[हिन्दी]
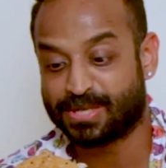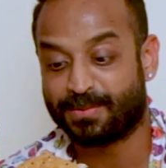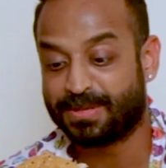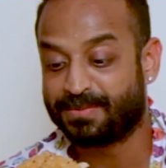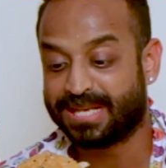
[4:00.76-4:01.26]

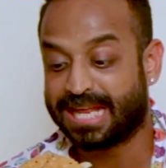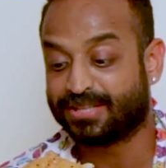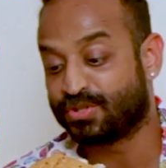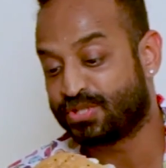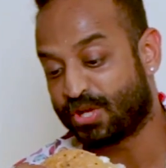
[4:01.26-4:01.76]
समझ में नहीं
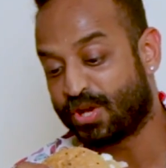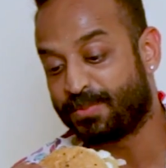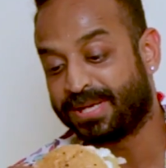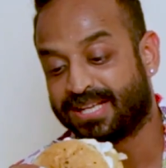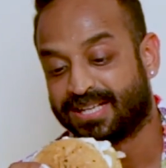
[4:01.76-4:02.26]
तो चलो
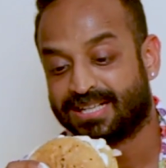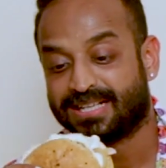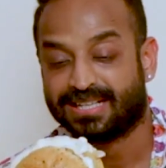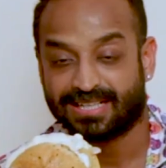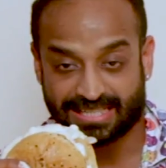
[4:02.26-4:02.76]
अभी
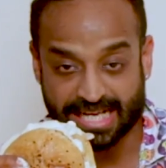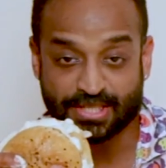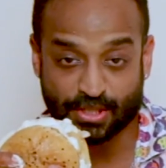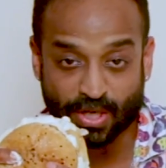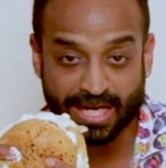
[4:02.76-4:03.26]

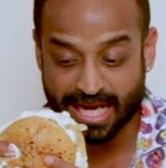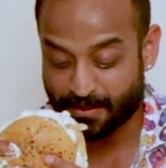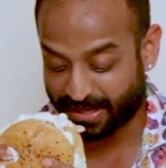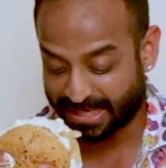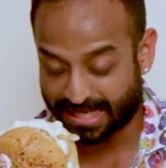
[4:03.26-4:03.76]
टेस्ट तो करना
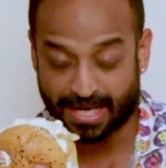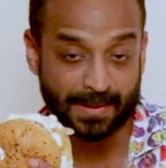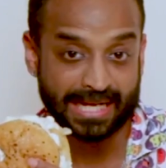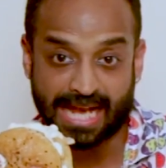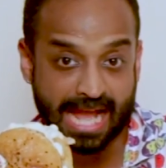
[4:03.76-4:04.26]
पड़ेगा ना
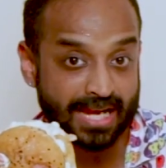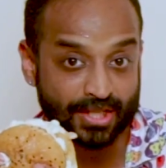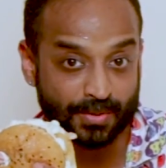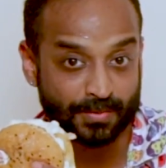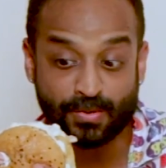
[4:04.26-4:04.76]
भाई
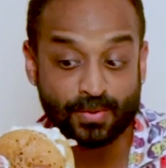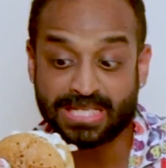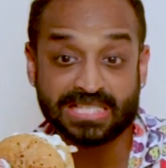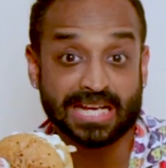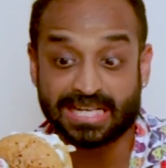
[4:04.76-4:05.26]
खाना तो अपन
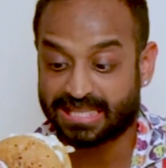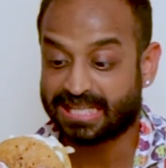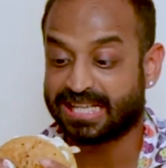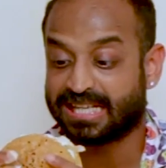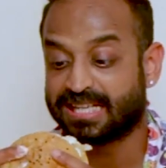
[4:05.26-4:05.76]
वेस्ट
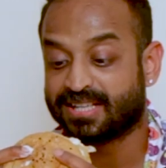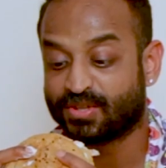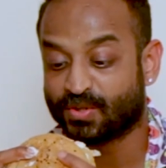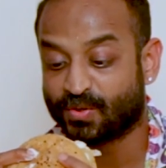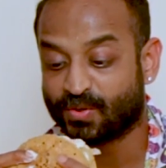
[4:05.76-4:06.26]
करते नहीं
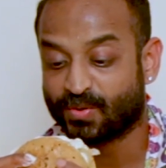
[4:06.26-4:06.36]
तो